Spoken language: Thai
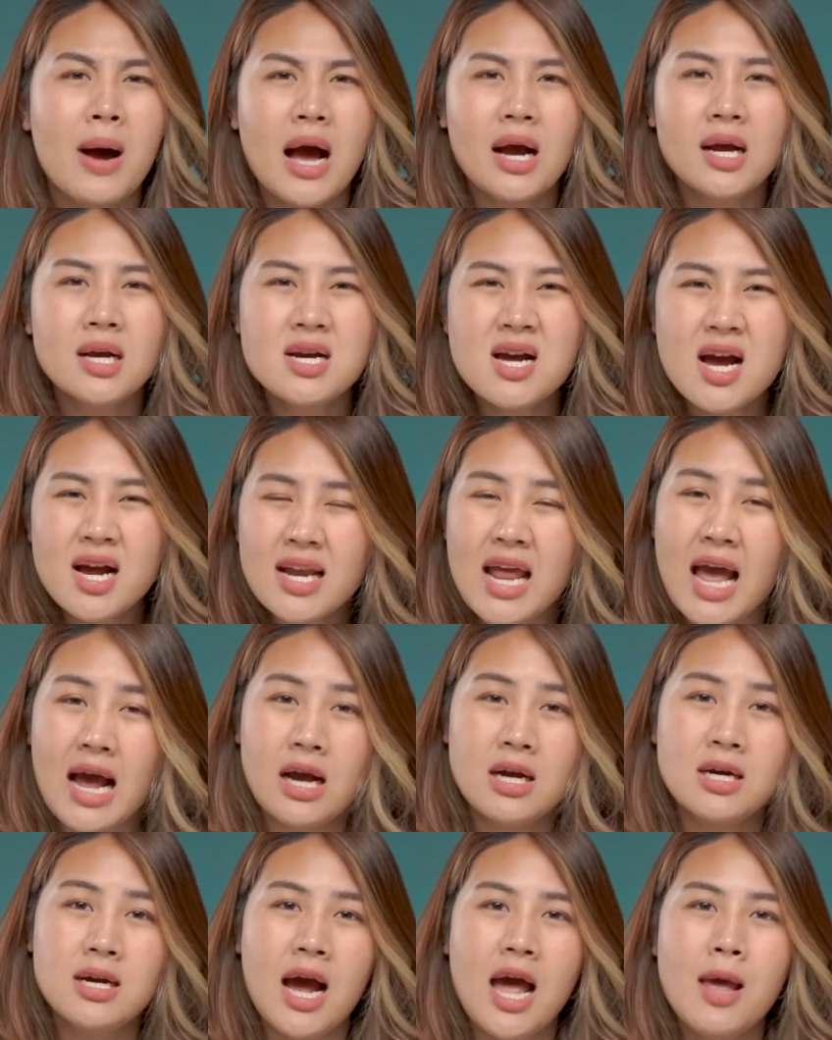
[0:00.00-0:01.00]
บางเครื่องเนี่ย
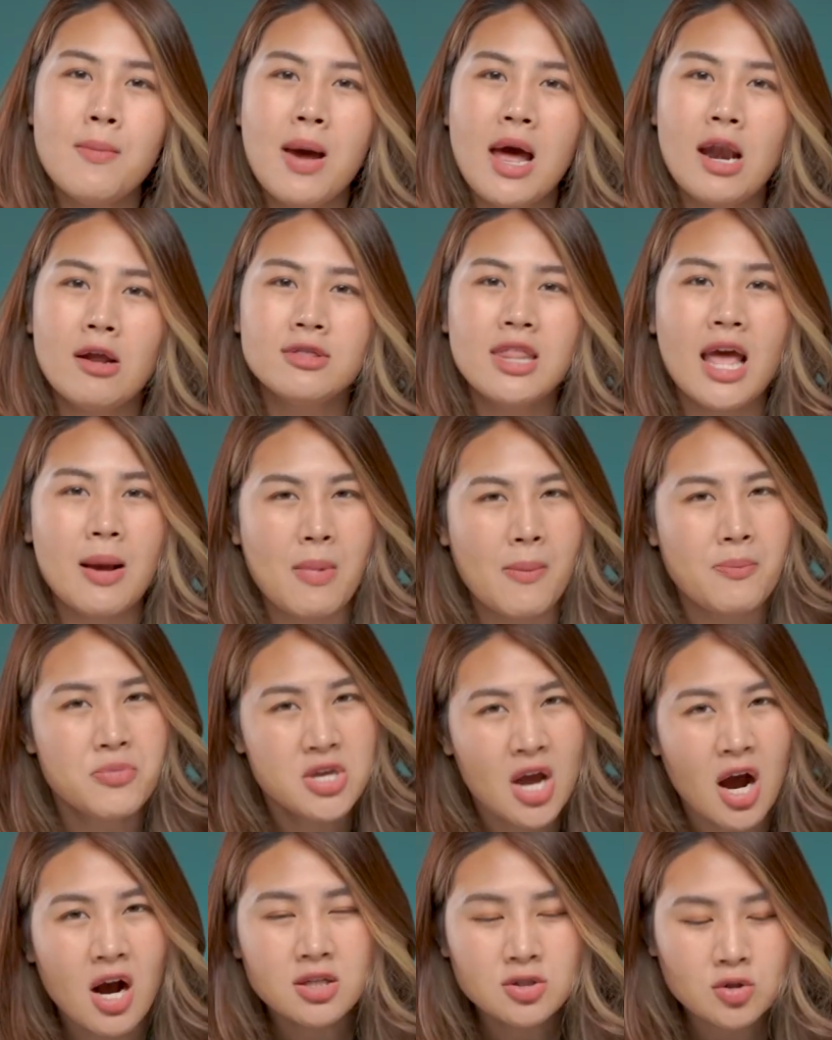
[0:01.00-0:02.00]
คือให้มาแล้วแต่งแบบ
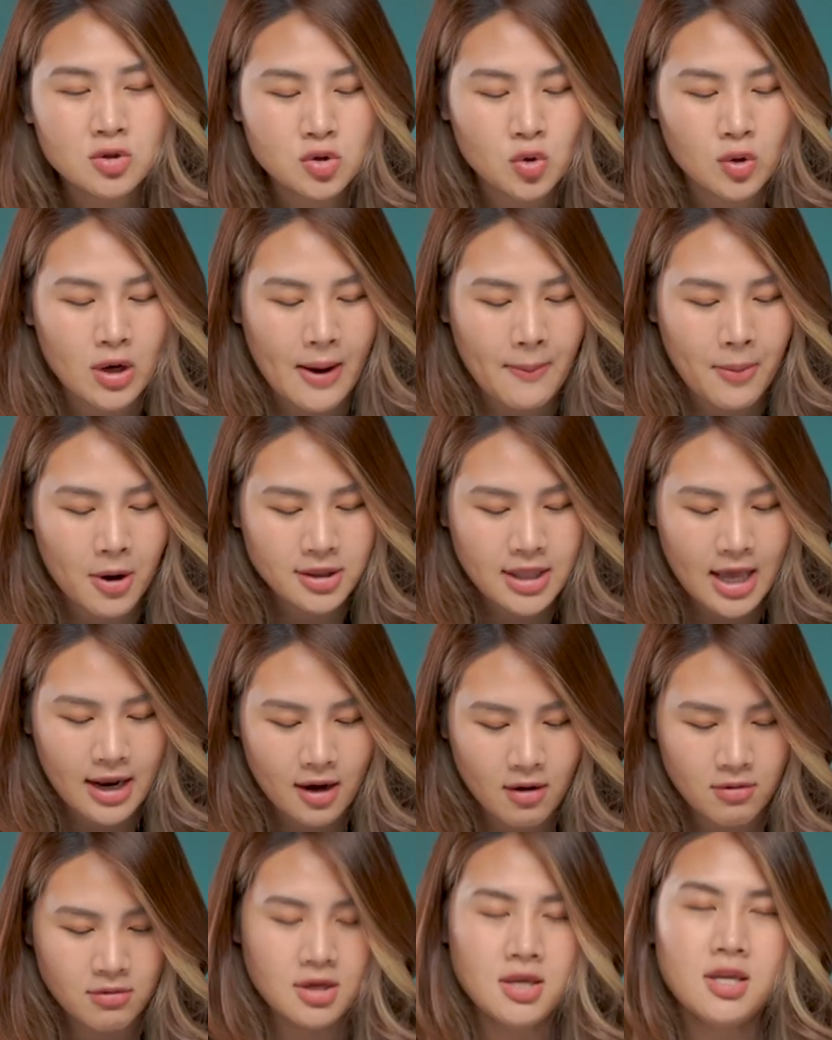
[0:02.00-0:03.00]
เยอะสุดๆอะพอแต่ง
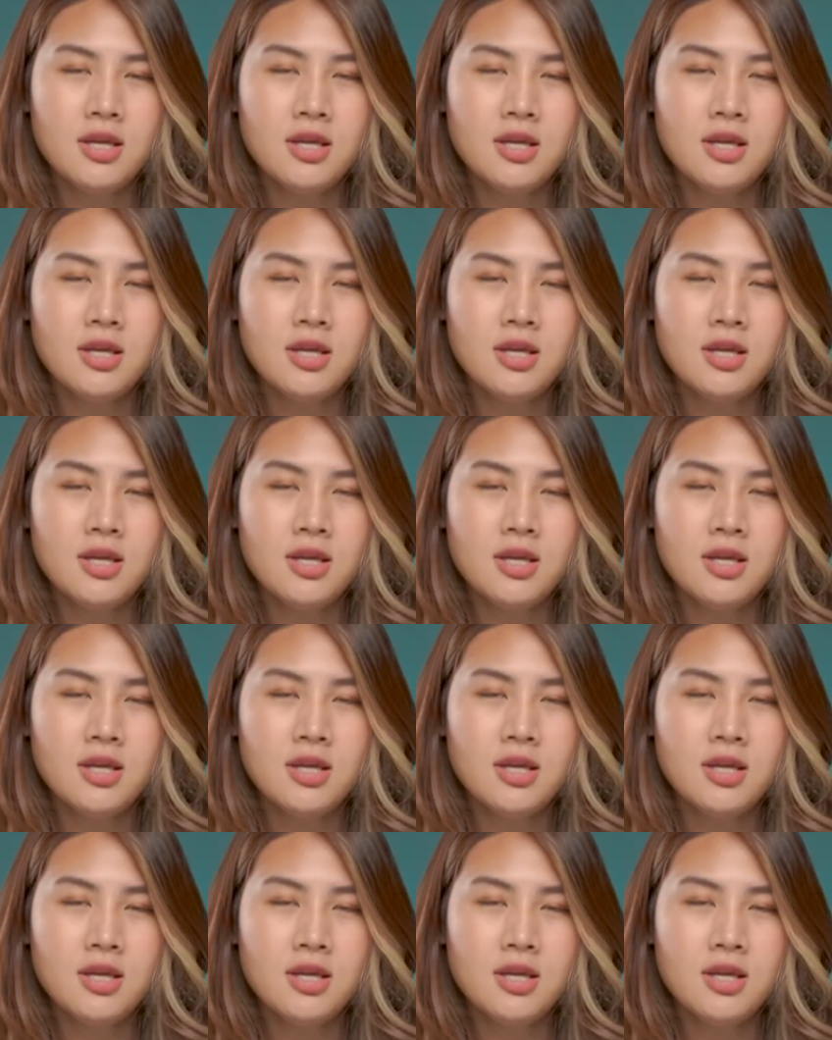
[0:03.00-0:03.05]
แล้ว